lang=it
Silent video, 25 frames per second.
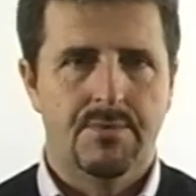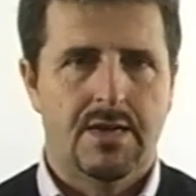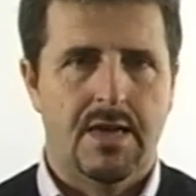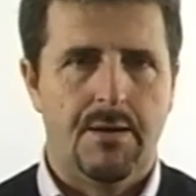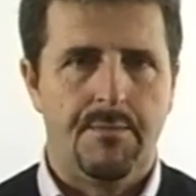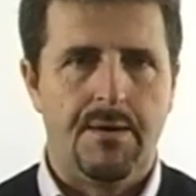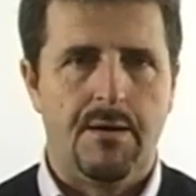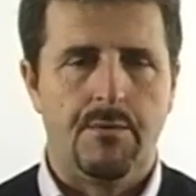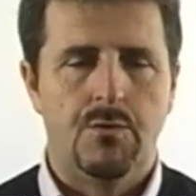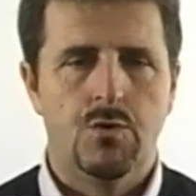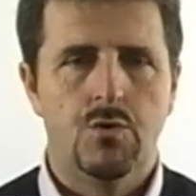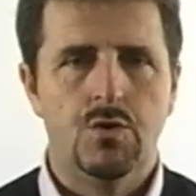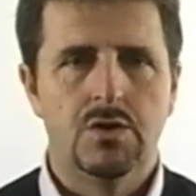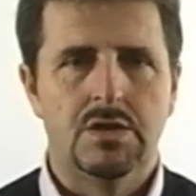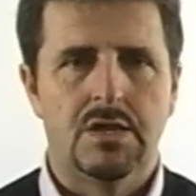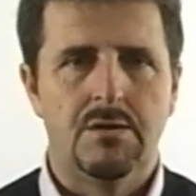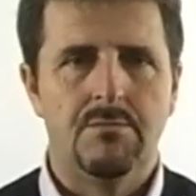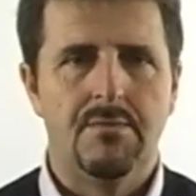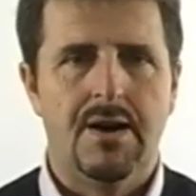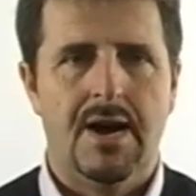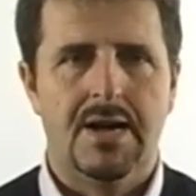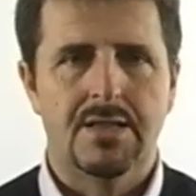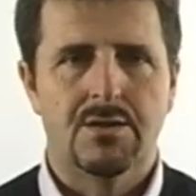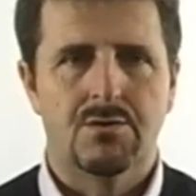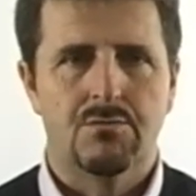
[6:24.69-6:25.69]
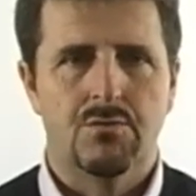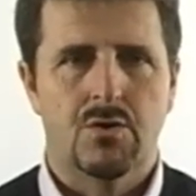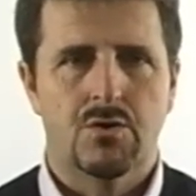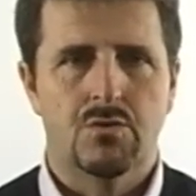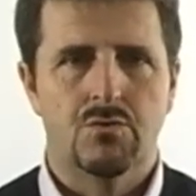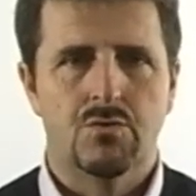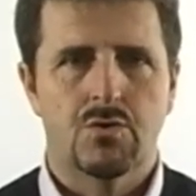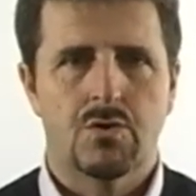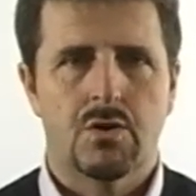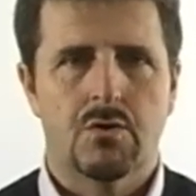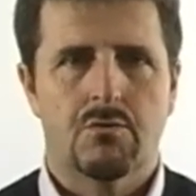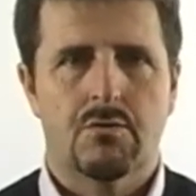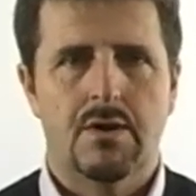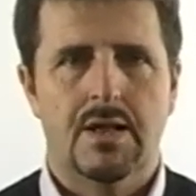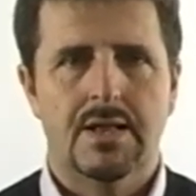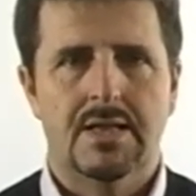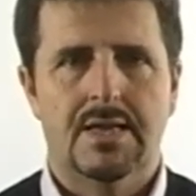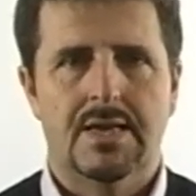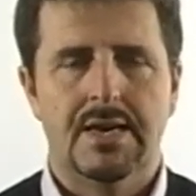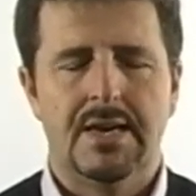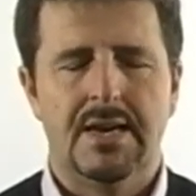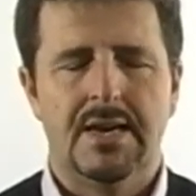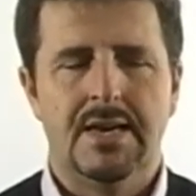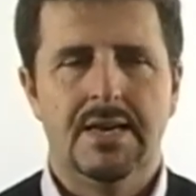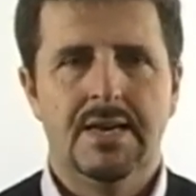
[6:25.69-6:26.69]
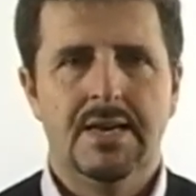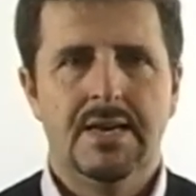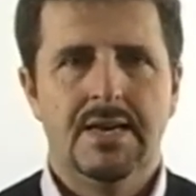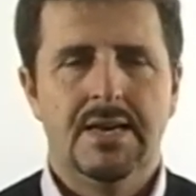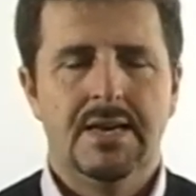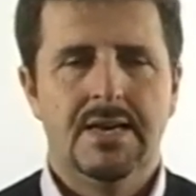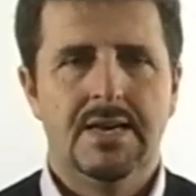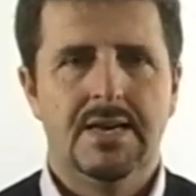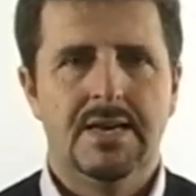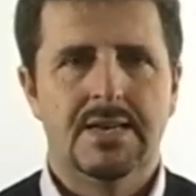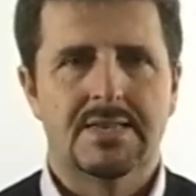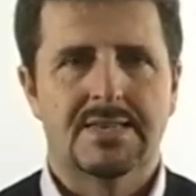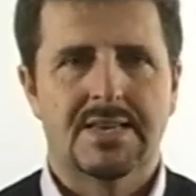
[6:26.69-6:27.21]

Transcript: chiamiamolo ultimatum, comunque qualche eh,